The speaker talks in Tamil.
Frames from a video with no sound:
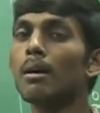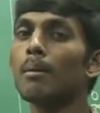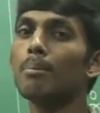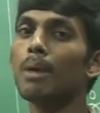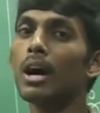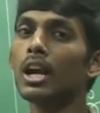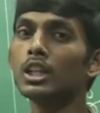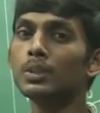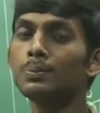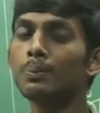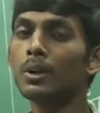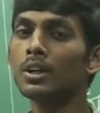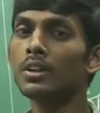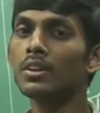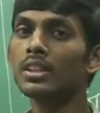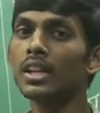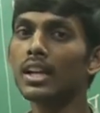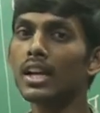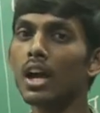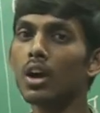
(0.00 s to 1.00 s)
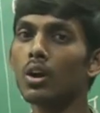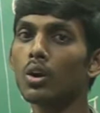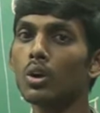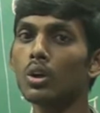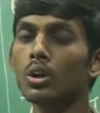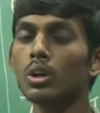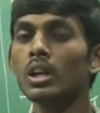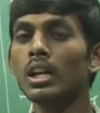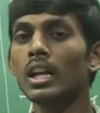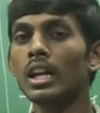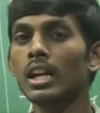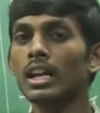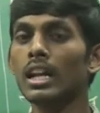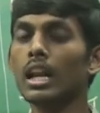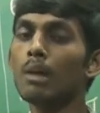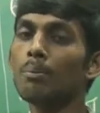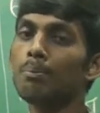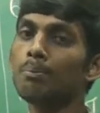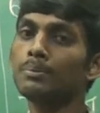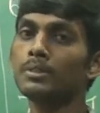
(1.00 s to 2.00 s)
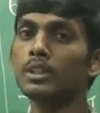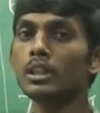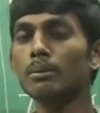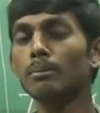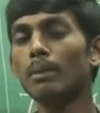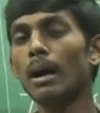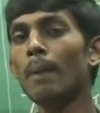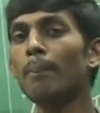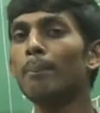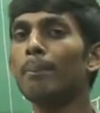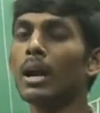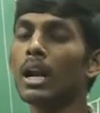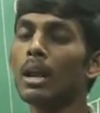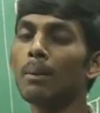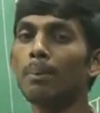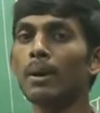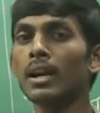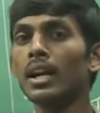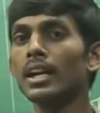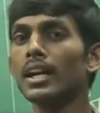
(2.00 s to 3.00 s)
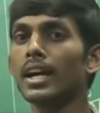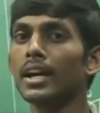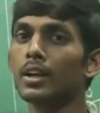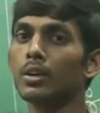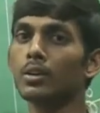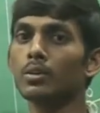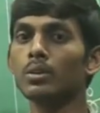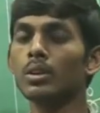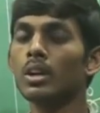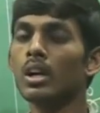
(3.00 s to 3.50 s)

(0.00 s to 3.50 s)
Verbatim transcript: பாலிஷ் போட்டு வந்தால் என்ன ஆகும் நல்லா திரும்ப பல பலன் ஆகிடும்